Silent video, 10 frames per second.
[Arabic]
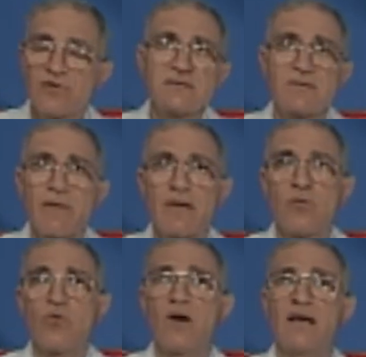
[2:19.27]
فولكس
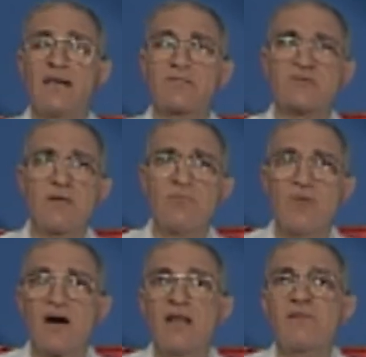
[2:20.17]

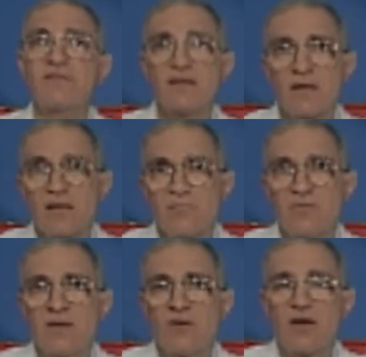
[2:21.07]
وتسمى الفنل
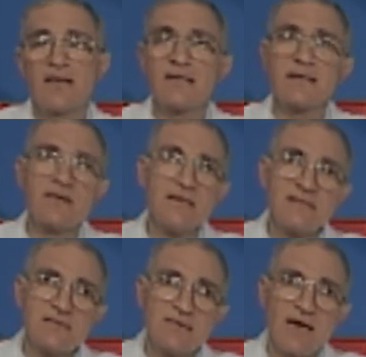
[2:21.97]
باللغة
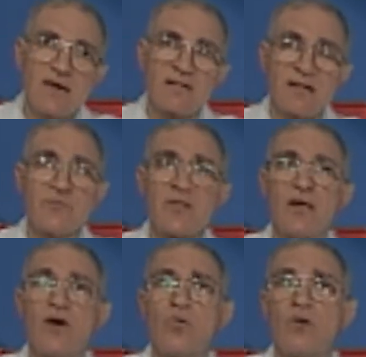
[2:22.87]
الإنجليزية أيضا
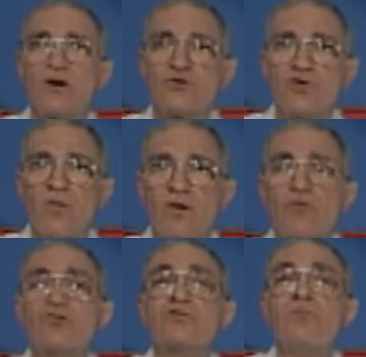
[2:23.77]
وشومر
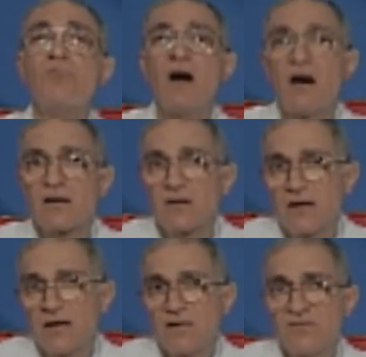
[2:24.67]
هو شمار
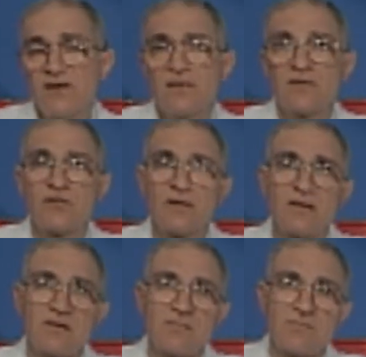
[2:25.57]
في
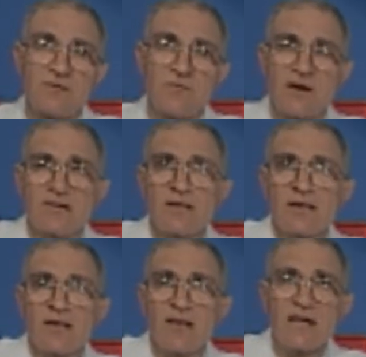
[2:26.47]
آه، في مناطق
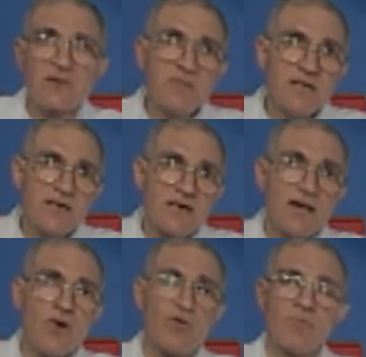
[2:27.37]
الغربية
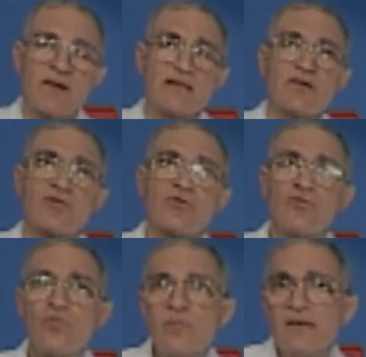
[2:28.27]
والمناطق
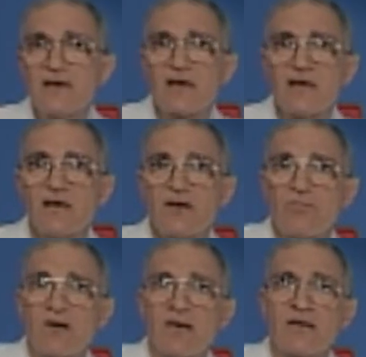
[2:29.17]
الجنوبية
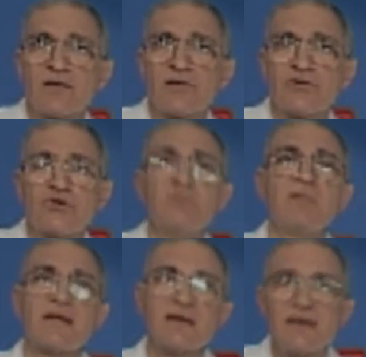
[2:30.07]

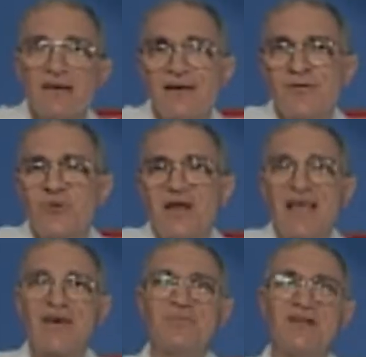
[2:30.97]
وشمري هو
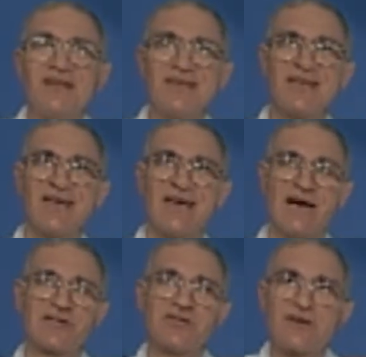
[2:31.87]
لقب
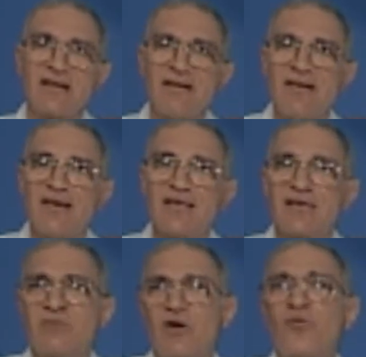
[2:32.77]
لعشيرة
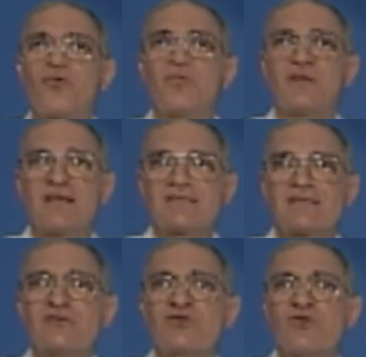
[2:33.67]
هي مأخوذ من
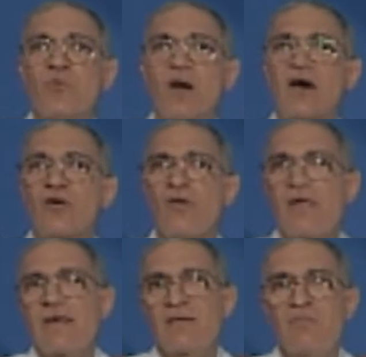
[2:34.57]
أصلا الشومارو
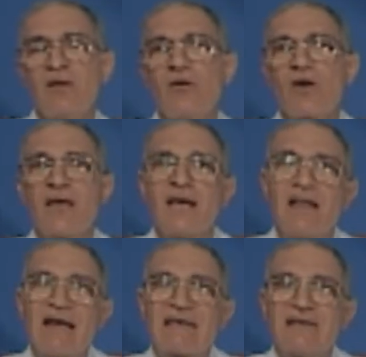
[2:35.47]
باللغة
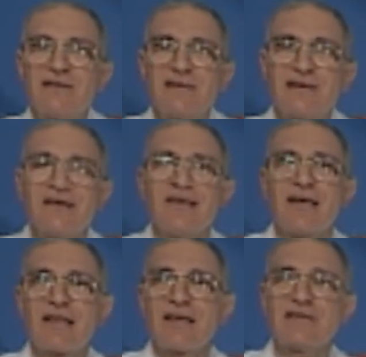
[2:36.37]
الأكادية
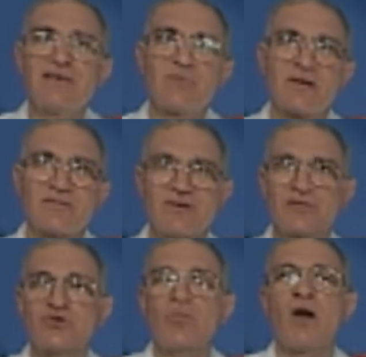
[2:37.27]
القديمة
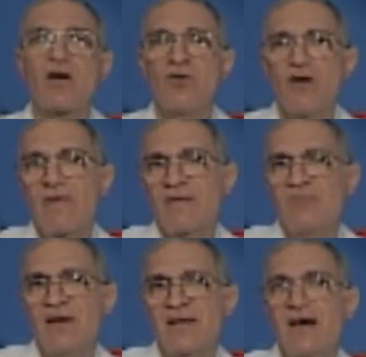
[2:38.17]
فشومارو
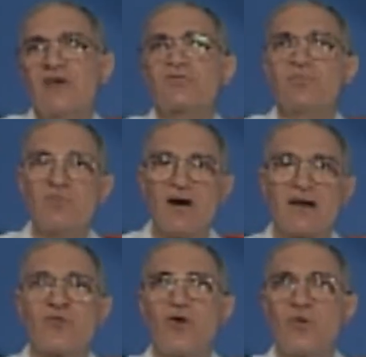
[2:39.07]
معناها
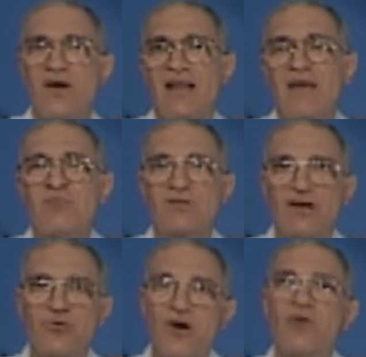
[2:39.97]
شمار وهو الحبة
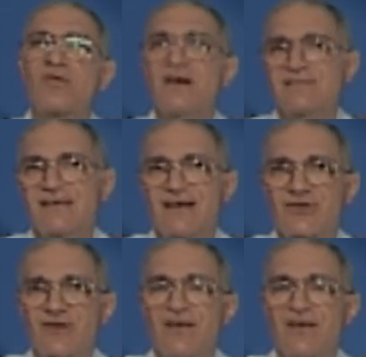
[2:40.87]
حلوة أو الرازيانج